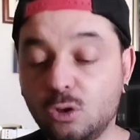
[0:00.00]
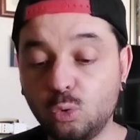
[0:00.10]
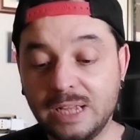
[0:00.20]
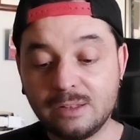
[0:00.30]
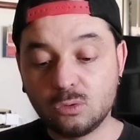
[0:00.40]

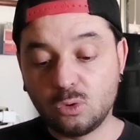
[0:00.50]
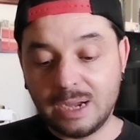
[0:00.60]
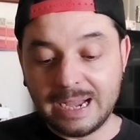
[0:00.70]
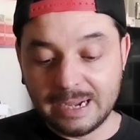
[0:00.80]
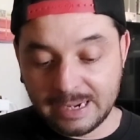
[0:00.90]

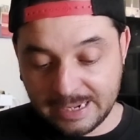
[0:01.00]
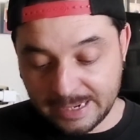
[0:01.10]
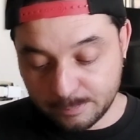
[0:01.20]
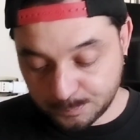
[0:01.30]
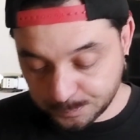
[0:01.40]
includendo
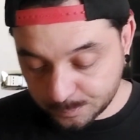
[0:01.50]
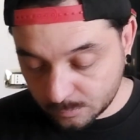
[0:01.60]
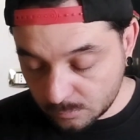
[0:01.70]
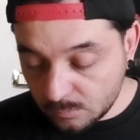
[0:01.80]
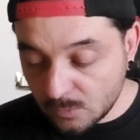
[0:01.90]
anche
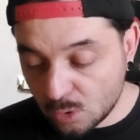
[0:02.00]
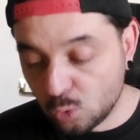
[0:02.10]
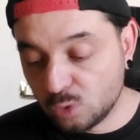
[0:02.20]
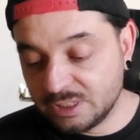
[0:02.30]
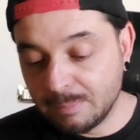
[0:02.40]

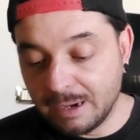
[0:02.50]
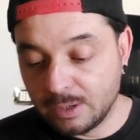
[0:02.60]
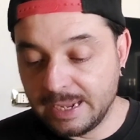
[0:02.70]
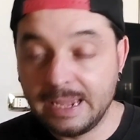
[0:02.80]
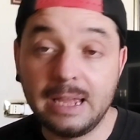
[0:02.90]

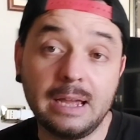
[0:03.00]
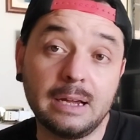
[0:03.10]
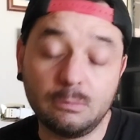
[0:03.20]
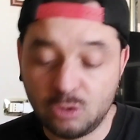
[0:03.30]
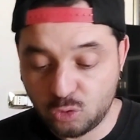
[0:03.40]
l'ultima che
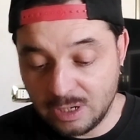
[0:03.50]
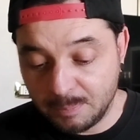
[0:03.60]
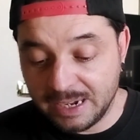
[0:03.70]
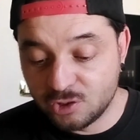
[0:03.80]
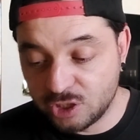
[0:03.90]
è una sola
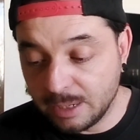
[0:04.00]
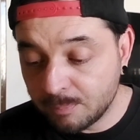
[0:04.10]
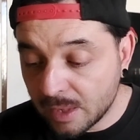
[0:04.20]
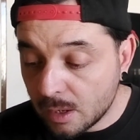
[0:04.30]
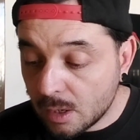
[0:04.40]
pagina.
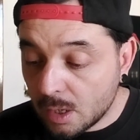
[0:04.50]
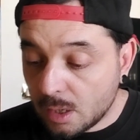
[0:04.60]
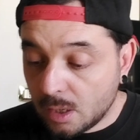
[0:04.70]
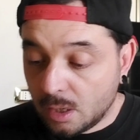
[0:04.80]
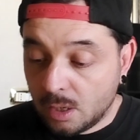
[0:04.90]

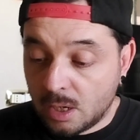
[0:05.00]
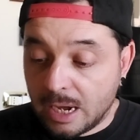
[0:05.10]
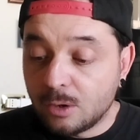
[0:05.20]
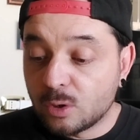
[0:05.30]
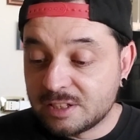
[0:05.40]

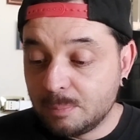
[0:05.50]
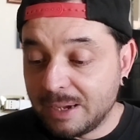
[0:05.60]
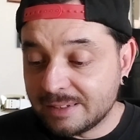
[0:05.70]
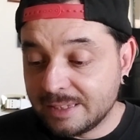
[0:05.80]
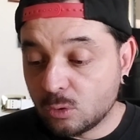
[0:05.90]
Allora, si
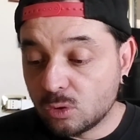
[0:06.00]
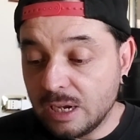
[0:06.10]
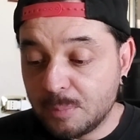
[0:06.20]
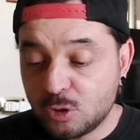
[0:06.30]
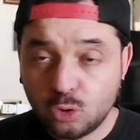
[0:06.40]
parte con
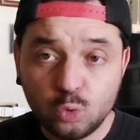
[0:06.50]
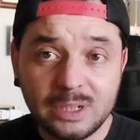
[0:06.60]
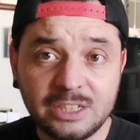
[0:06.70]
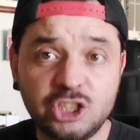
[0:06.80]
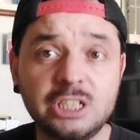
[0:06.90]
l'episodio
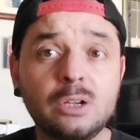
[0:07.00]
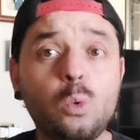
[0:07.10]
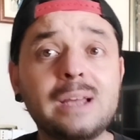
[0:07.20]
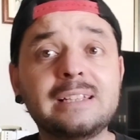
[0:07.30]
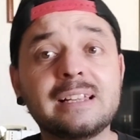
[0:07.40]
2 di
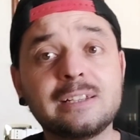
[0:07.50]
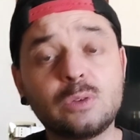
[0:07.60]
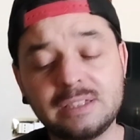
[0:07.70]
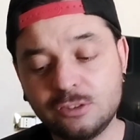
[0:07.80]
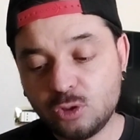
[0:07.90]
5 della
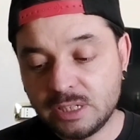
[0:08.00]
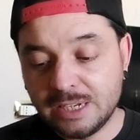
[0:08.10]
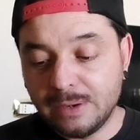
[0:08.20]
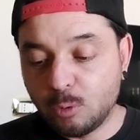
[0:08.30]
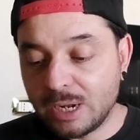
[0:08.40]
seconda stagione
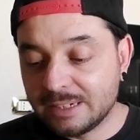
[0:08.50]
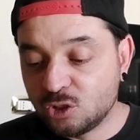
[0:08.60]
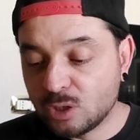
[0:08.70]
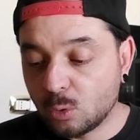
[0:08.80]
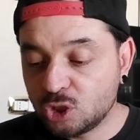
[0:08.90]
delle
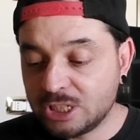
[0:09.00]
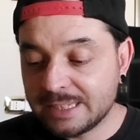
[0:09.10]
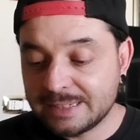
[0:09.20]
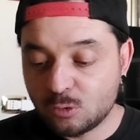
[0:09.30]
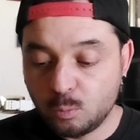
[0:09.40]
Vaporati, cioè Coscienza